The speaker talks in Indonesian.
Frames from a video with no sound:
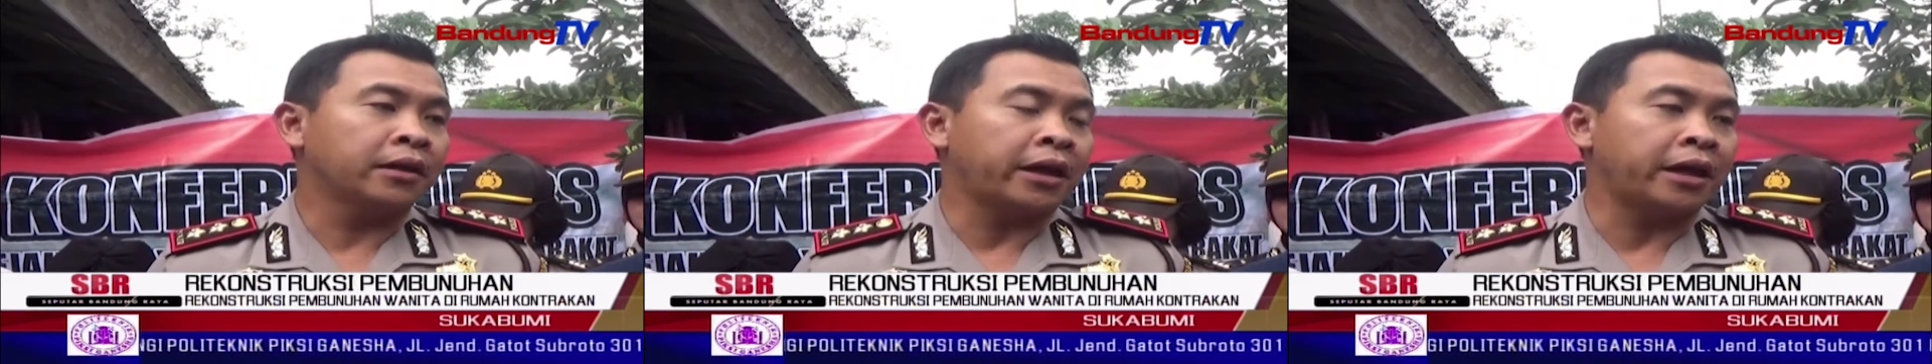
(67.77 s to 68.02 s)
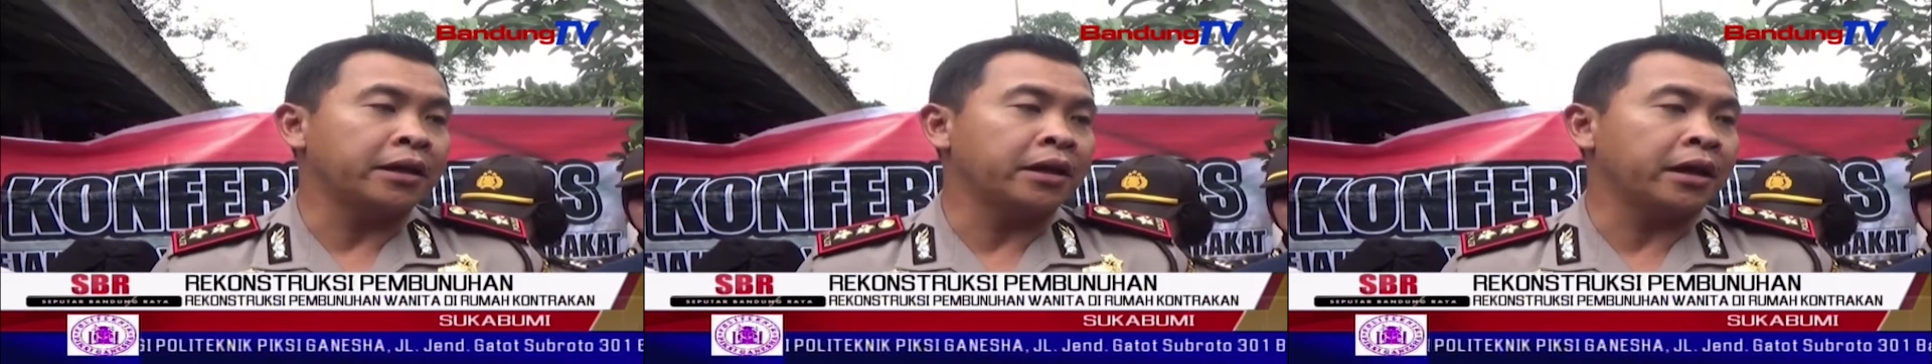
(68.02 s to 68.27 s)

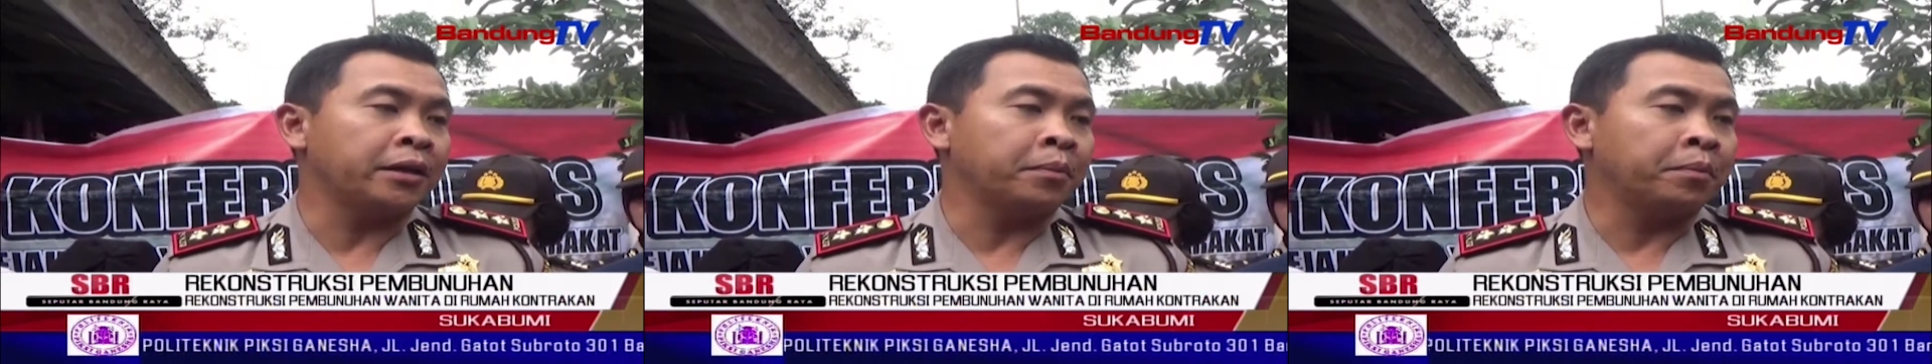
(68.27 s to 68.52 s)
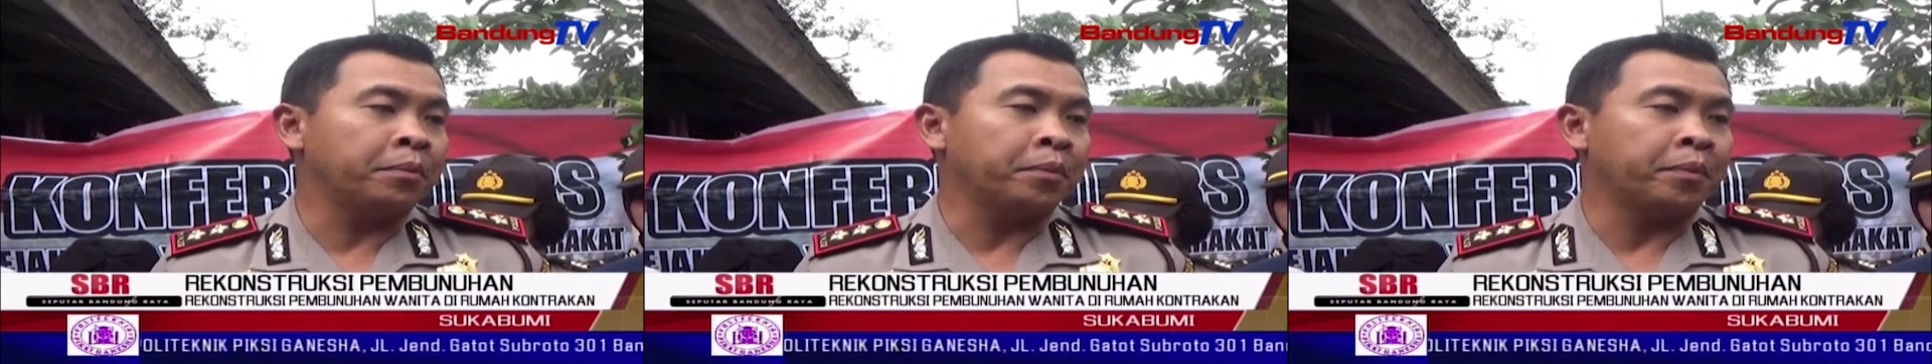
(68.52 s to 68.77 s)
terkait
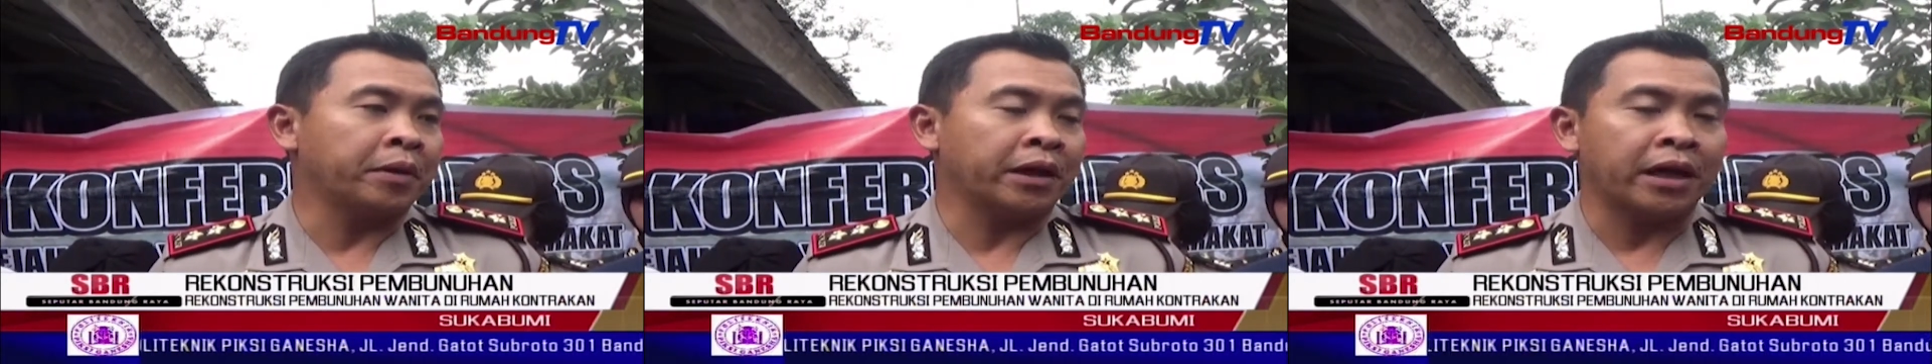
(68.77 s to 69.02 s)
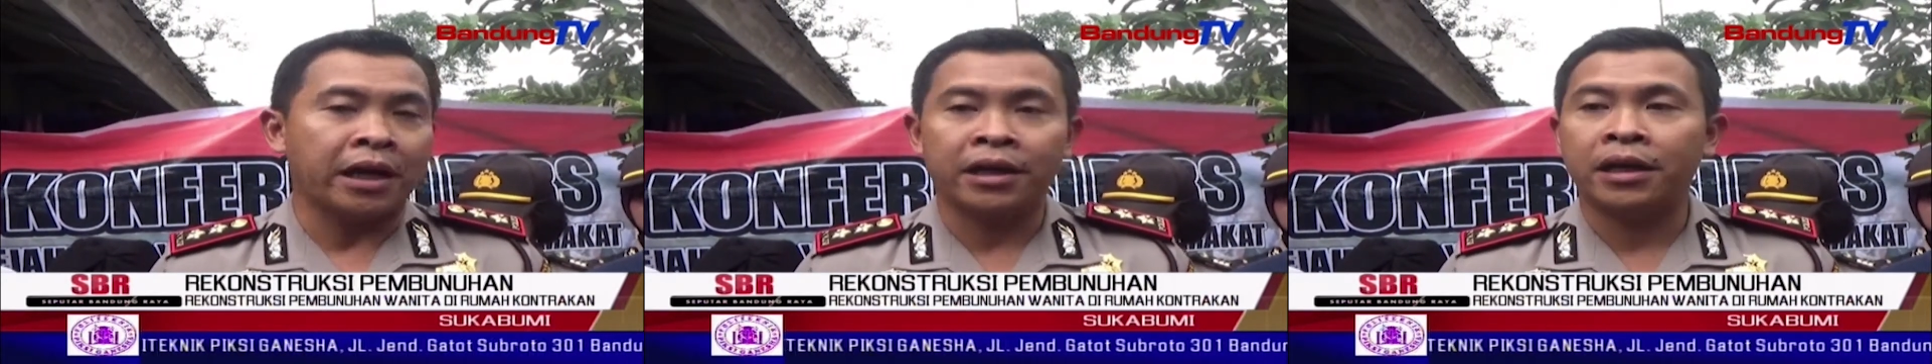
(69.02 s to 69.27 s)
dengan
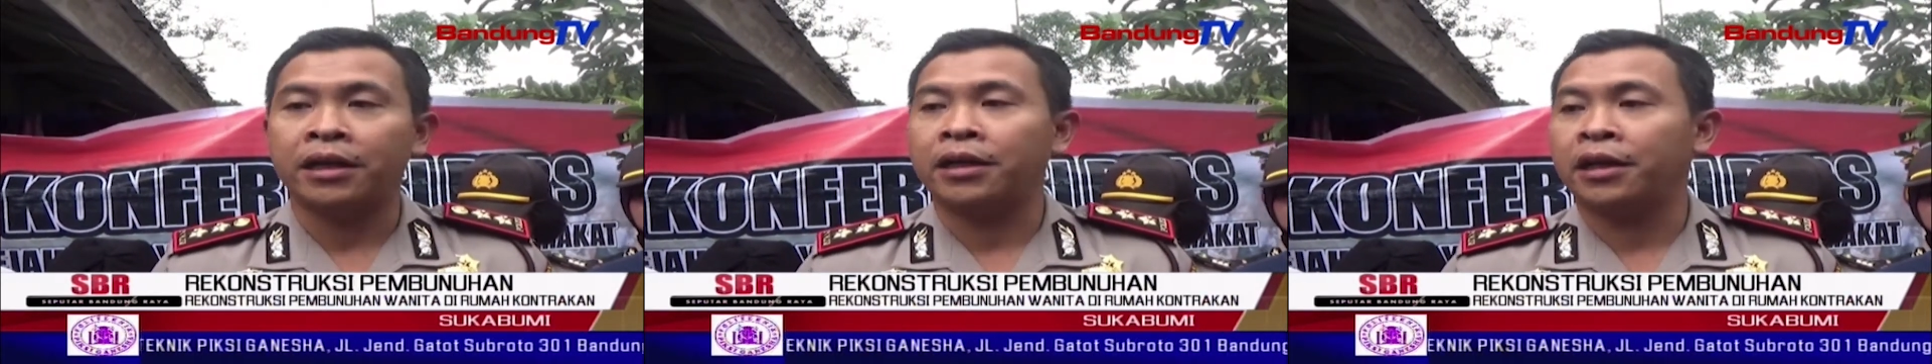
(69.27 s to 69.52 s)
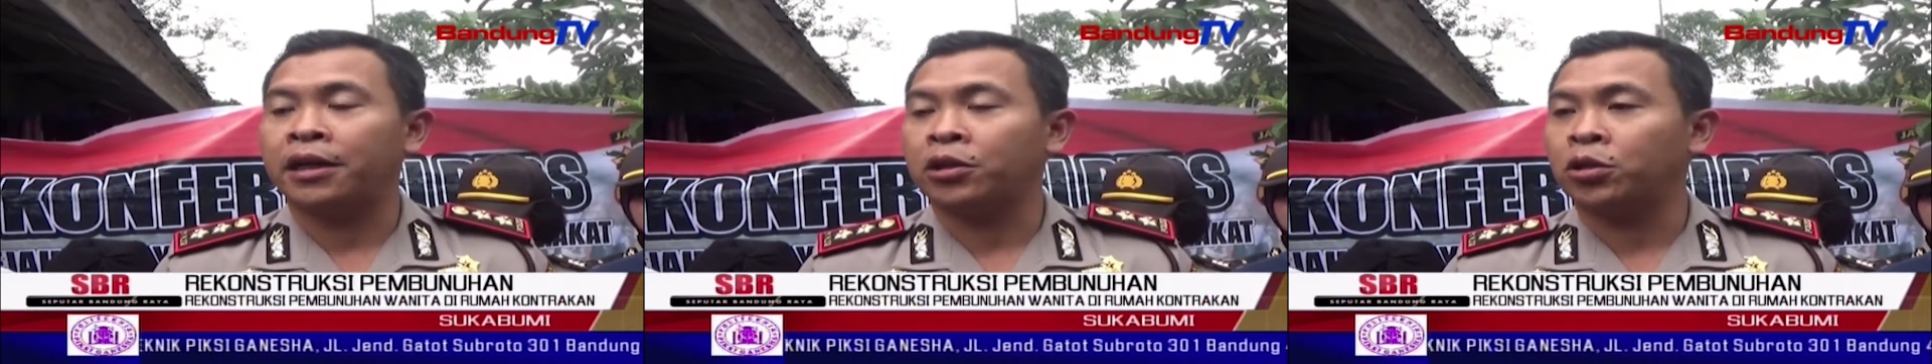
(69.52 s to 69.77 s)

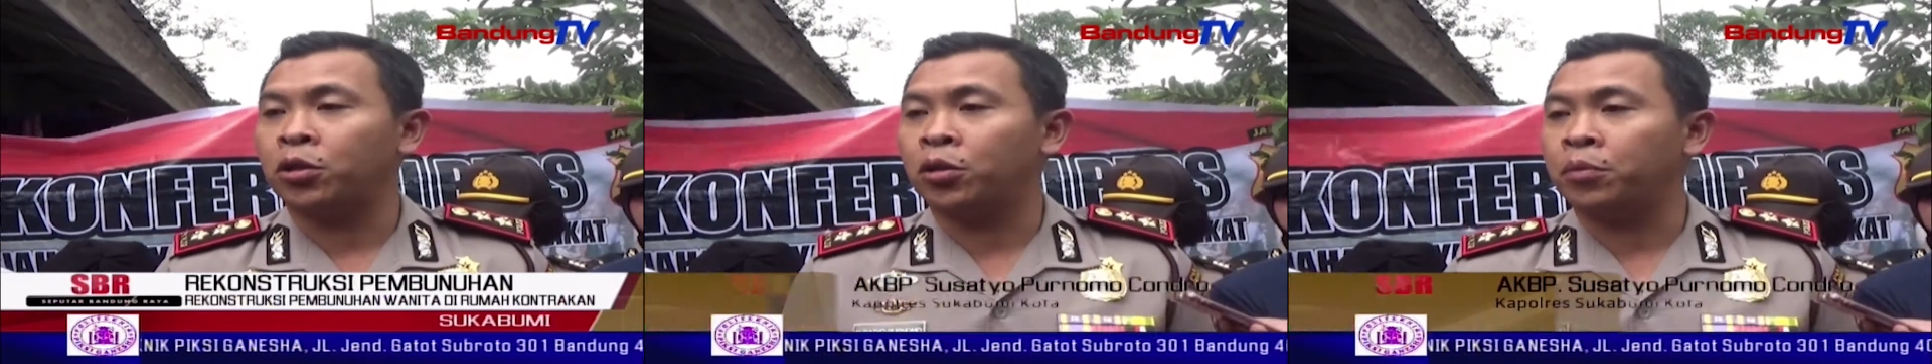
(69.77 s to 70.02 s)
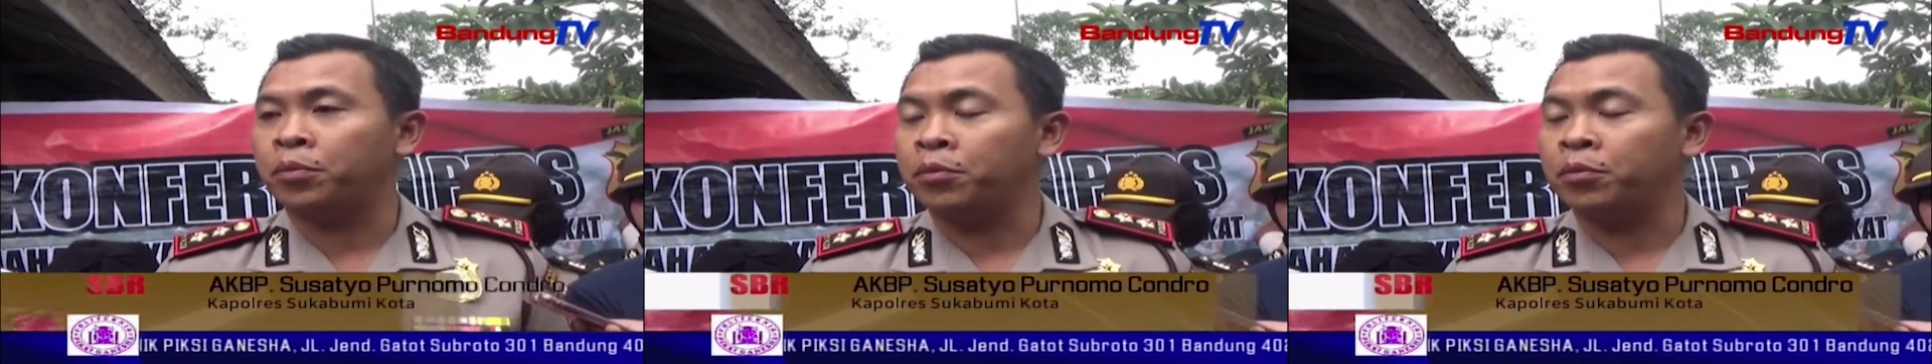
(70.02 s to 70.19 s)
perkara atau